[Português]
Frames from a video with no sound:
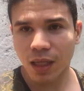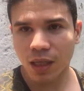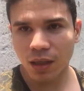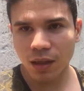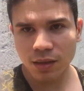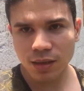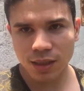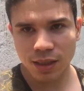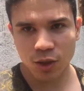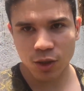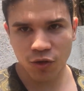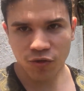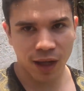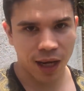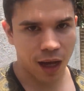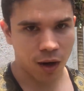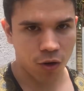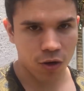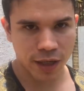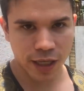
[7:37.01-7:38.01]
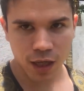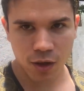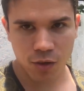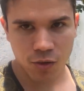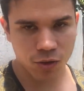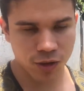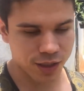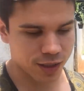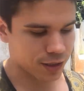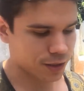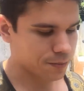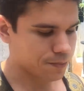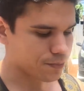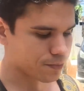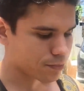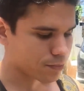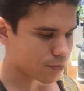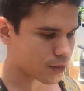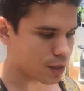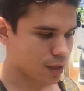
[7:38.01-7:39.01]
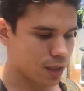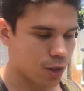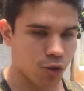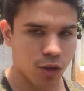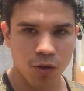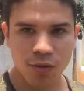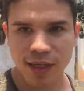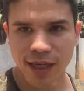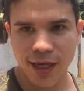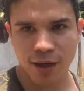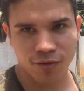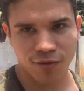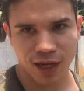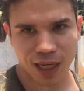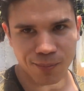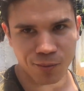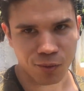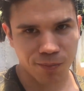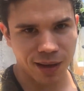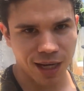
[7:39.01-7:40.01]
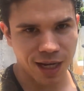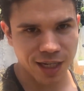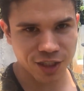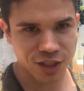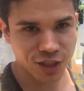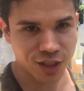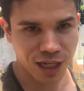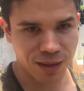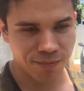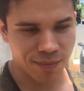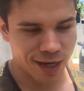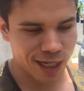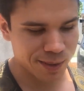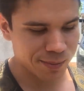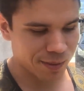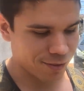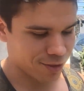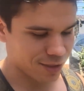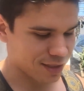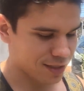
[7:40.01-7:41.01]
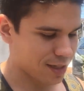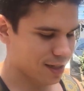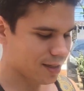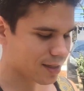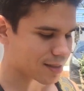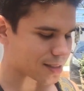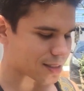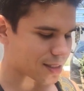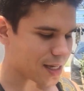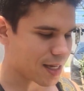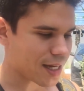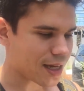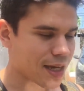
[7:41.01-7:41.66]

Antes de eu falar qualquer coisa, que eu não quero falar bobagem jamais para vocês,